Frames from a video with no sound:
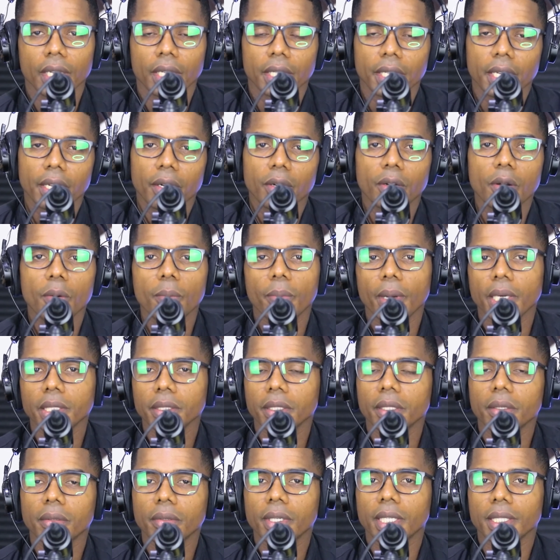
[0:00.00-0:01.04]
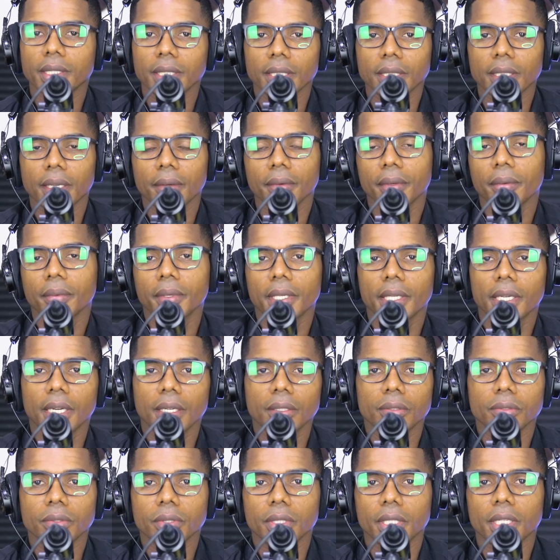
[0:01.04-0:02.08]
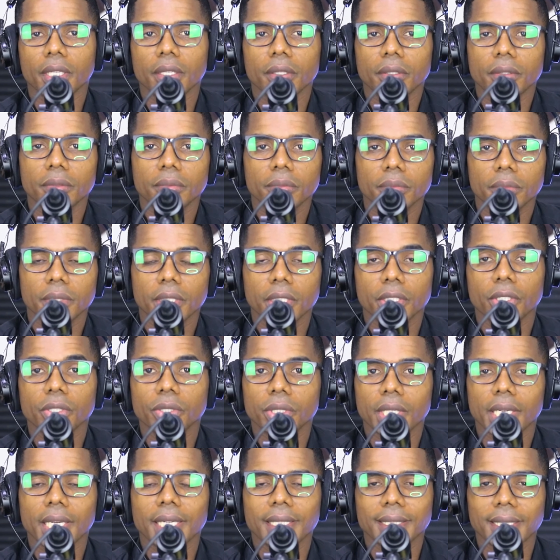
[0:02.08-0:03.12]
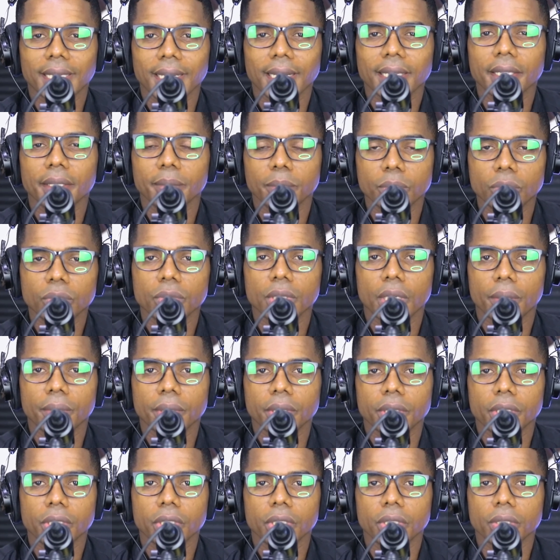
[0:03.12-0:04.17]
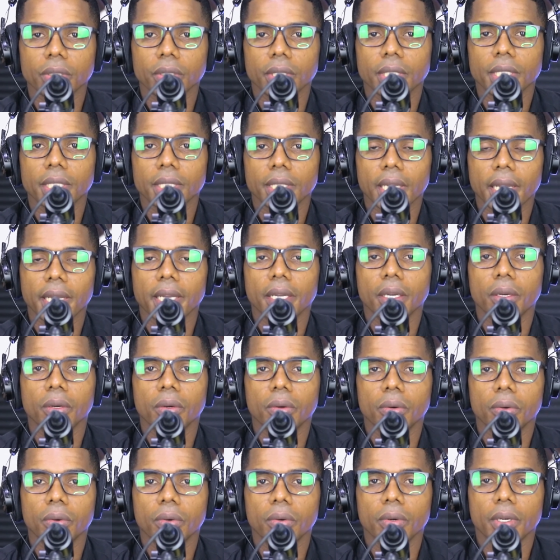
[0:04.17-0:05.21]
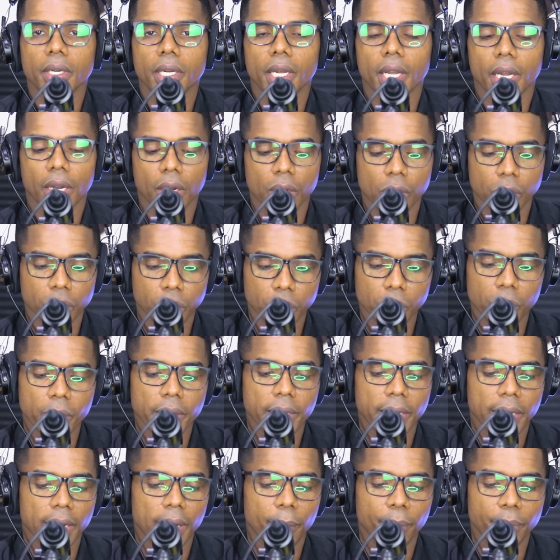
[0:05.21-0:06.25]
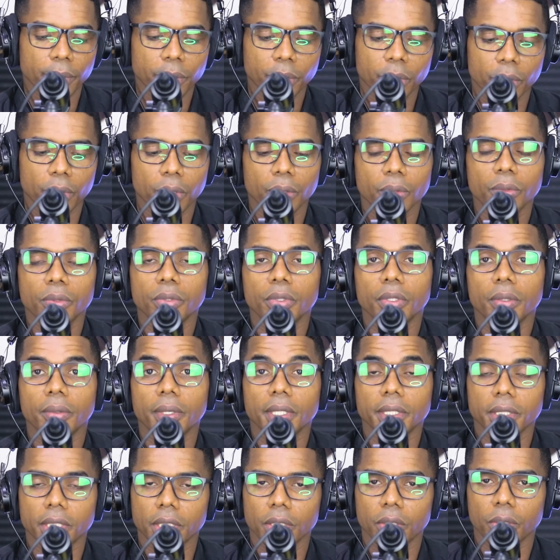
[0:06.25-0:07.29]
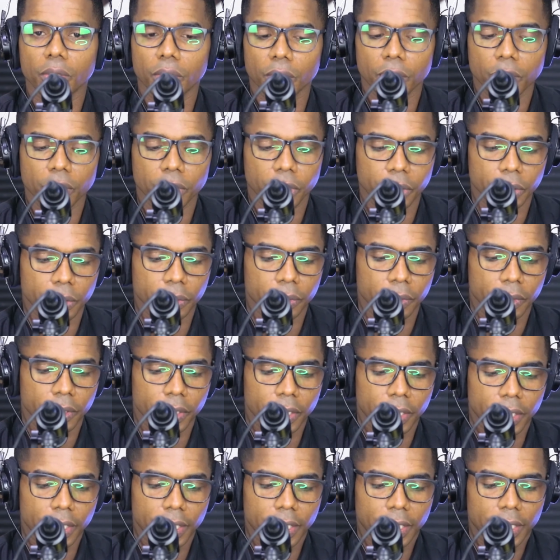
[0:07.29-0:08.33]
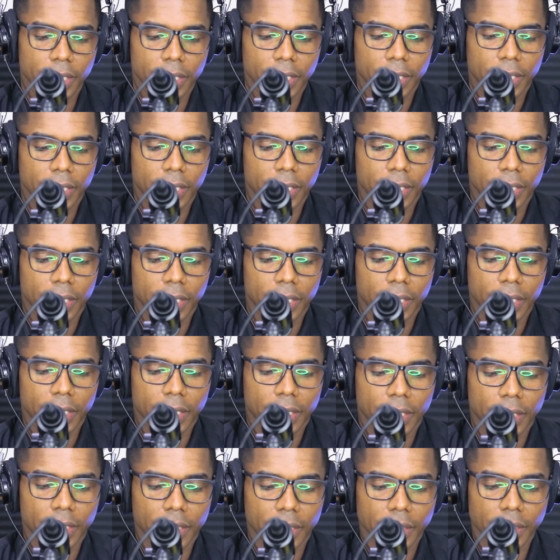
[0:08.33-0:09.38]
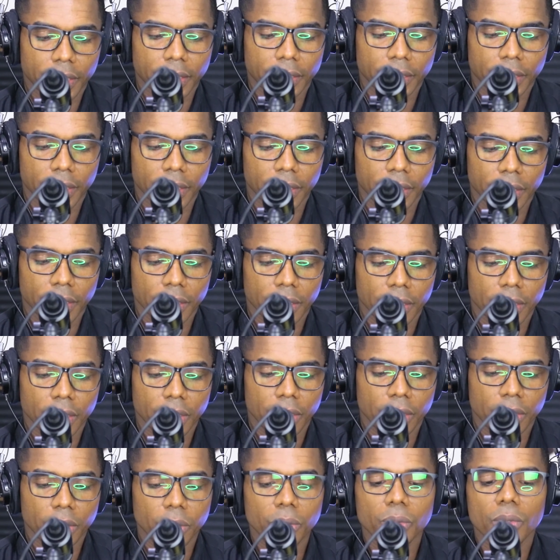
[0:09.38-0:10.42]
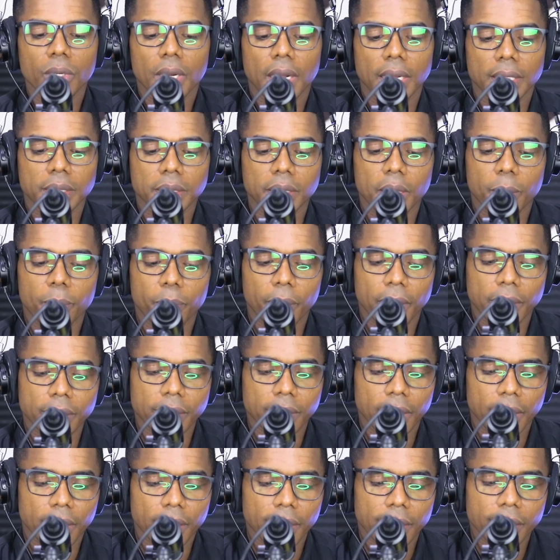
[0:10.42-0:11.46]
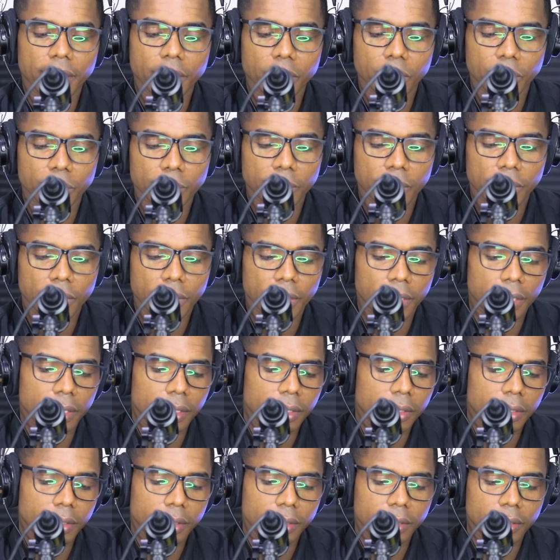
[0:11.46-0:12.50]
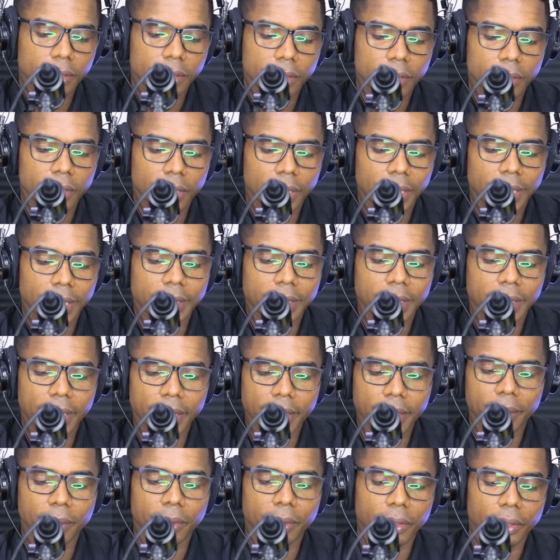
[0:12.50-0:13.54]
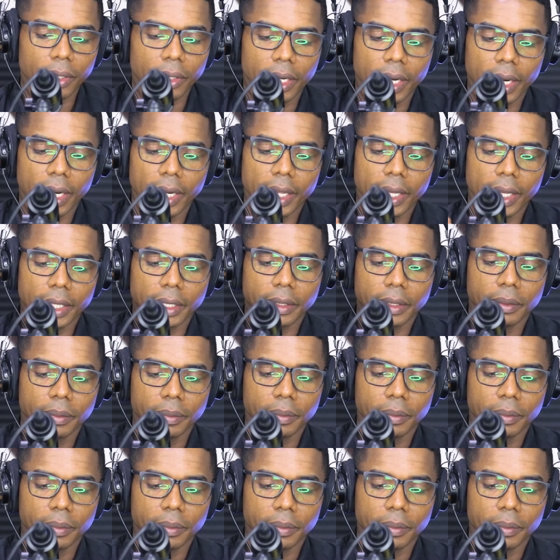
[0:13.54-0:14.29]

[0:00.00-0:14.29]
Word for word: Quiero compartir una cita bíblica contigo, y yo sé que será de mucha bendición, que está en, en Josué capítulo 1, versículo 8, que dice, nunca se apartará de tu boca este libro de la ley,